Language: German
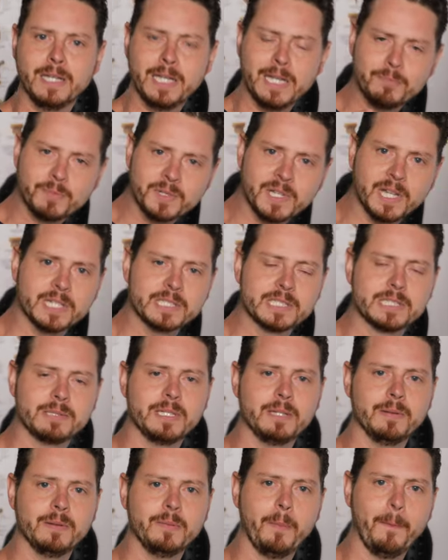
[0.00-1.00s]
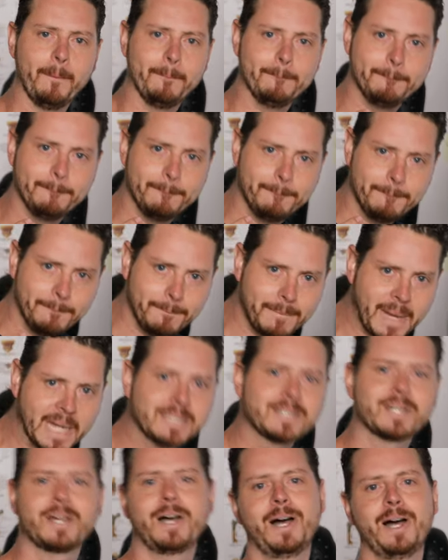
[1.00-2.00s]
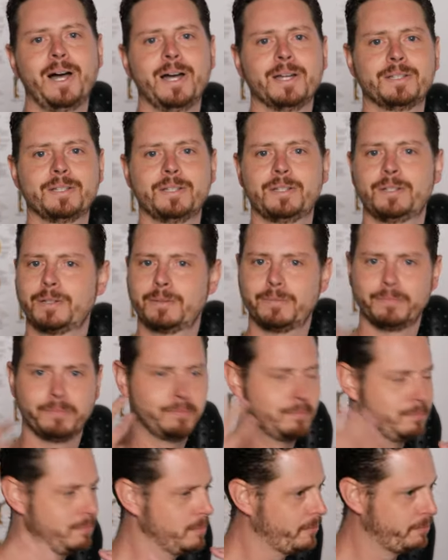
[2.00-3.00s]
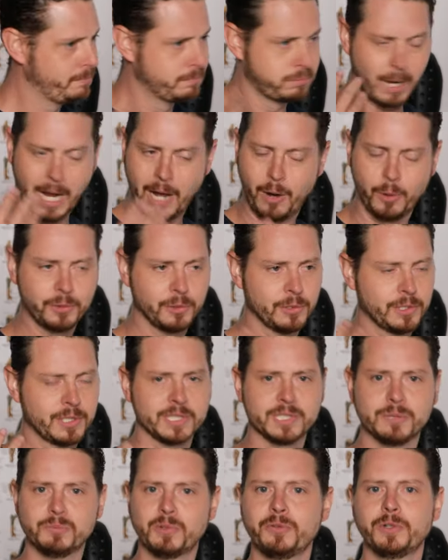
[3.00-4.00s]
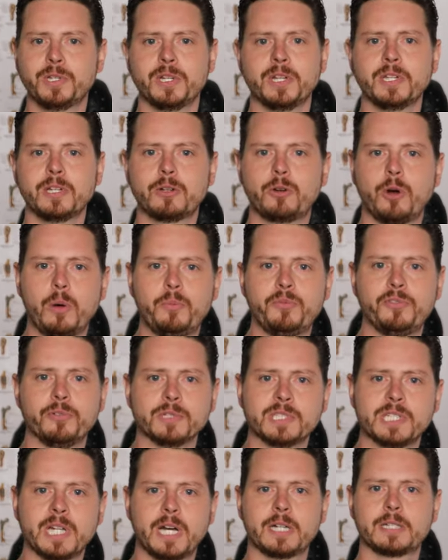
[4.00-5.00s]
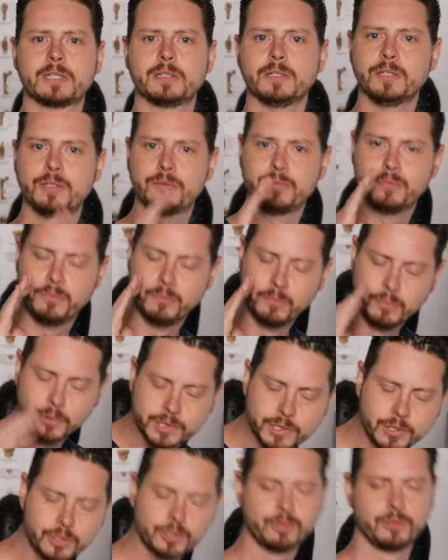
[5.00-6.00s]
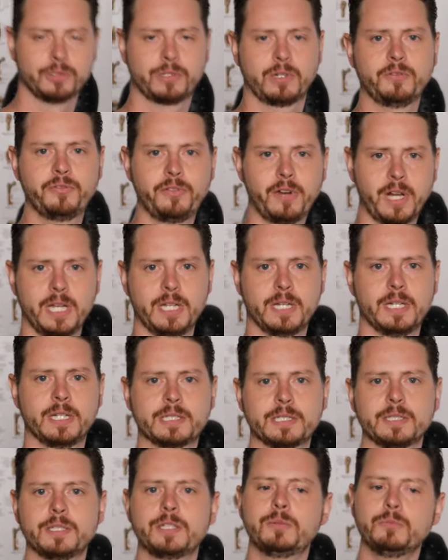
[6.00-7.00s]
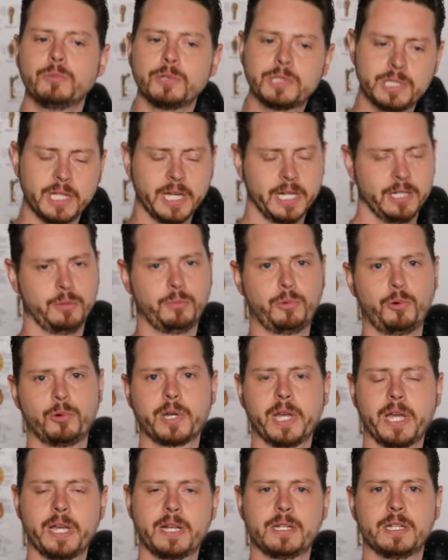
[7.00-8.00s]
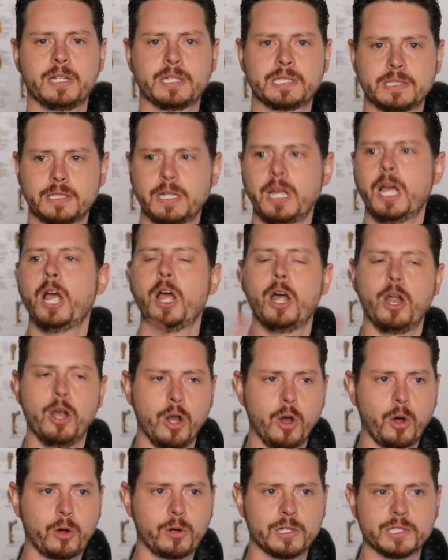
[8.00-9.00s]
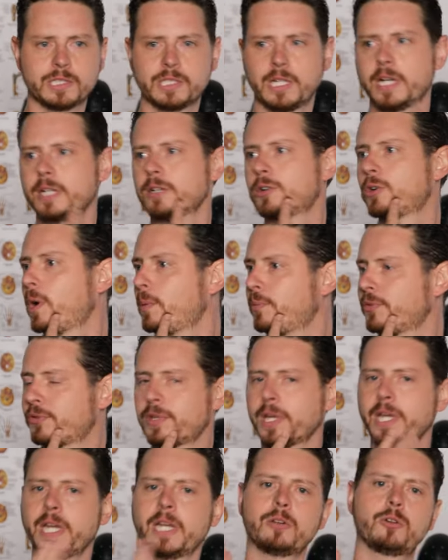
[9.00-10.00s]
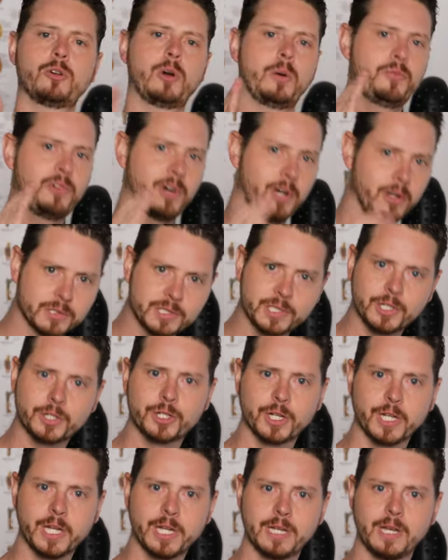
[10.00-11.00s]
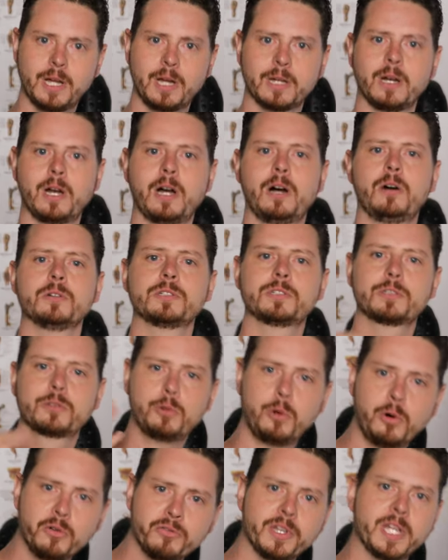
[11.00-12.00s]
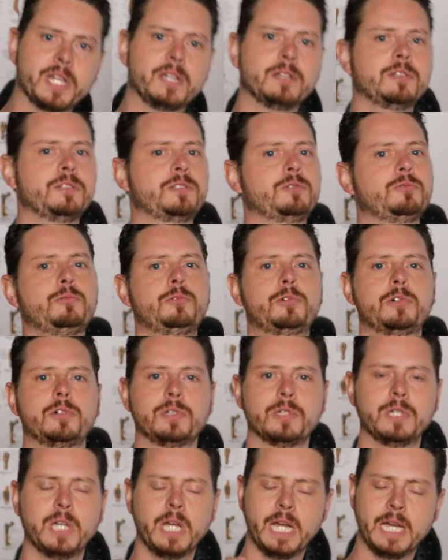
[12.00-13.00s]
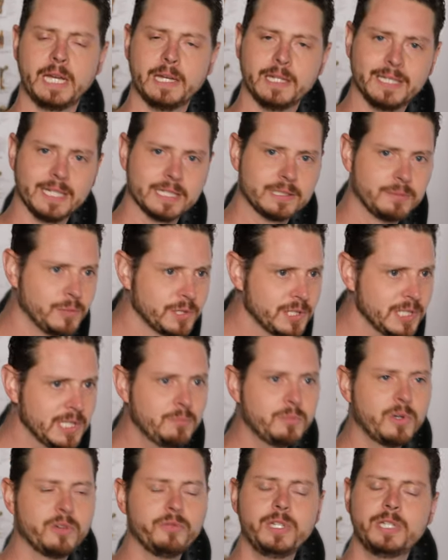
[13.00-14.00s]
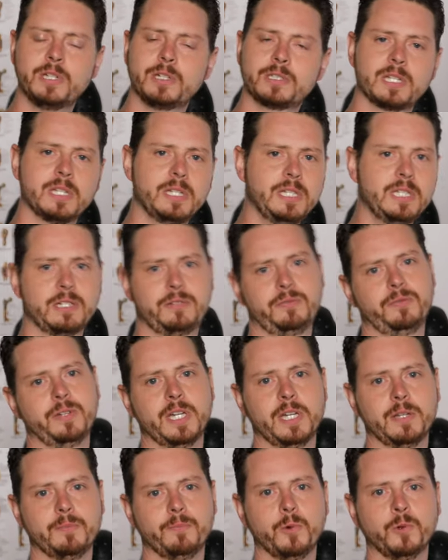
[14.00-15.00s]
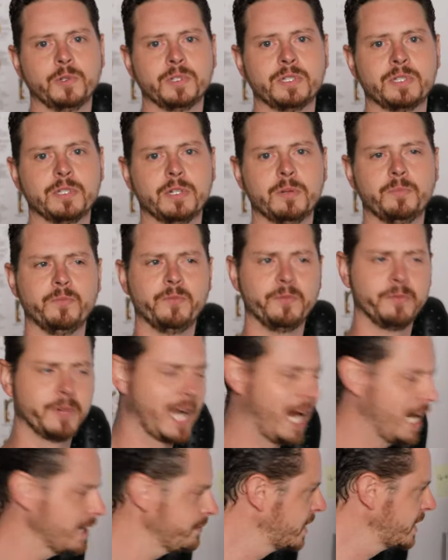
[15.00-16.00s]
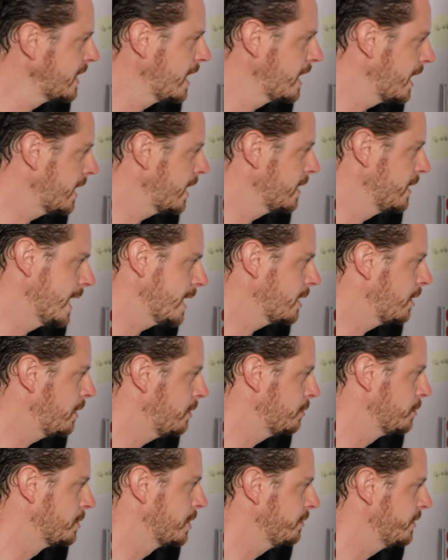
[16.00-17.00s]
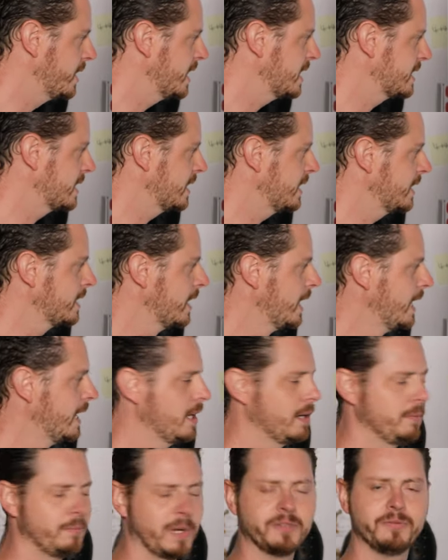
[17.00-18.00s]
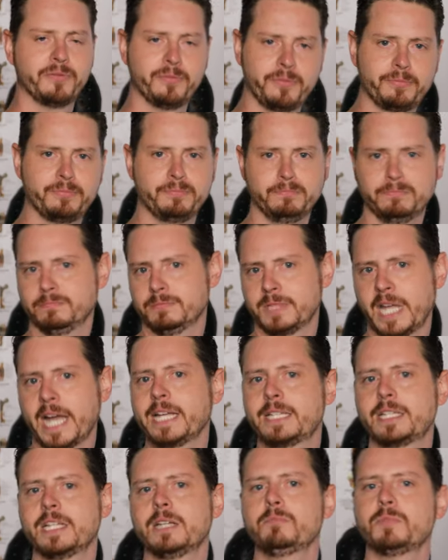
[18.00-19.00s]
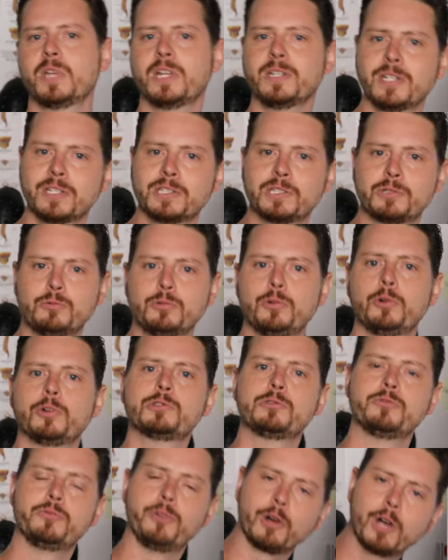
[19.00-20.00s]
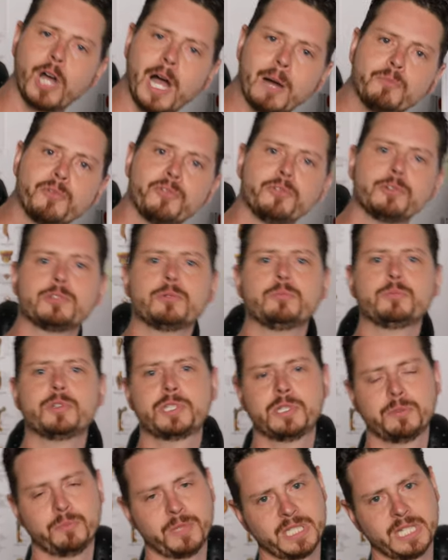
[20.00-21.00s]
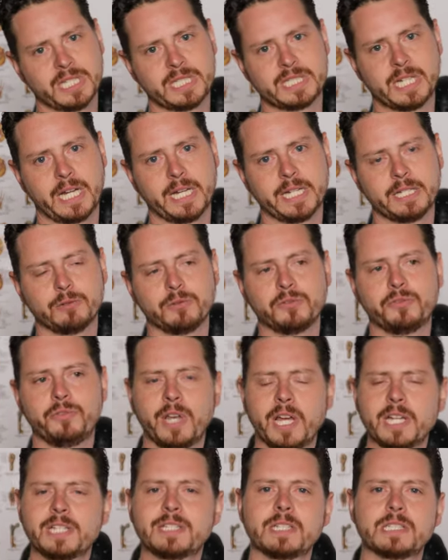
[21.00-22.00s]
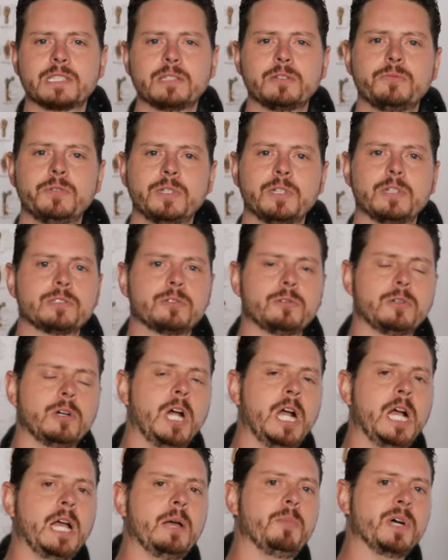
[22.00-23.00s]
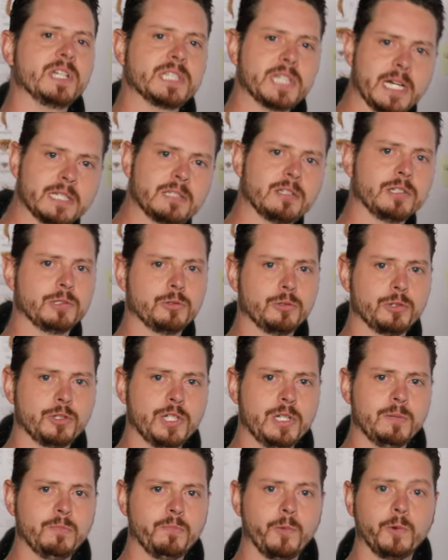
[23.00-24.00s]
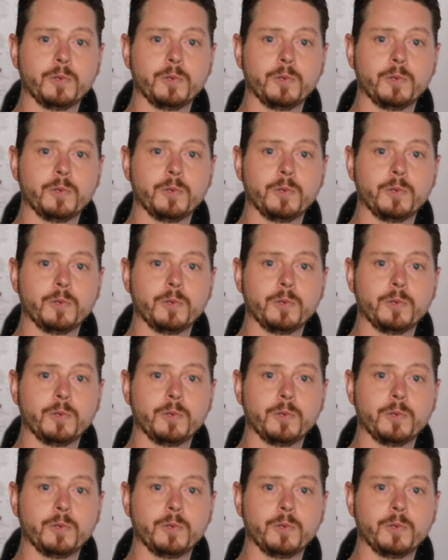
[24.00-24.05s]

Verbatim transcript: Nehmt das mantraartig, haut euch das immer wieder in den Kopf und sagt, ich muss die Schultern fallen lassen, ich muss die Ellenbogen hängen lassen, locker sein, Kopf drehen, Kopf aus der Schräglage raus, Kurvenende suchen. Das muss immer wieder trainiert werden. Und ähm, gerade wenn ihr länger unterwegs seid, man neigt eben dann dazu, doch zu verkrampfen so ein bisschen mit der Zeit und vielleicht das auch wieder so beiseite zu schieben.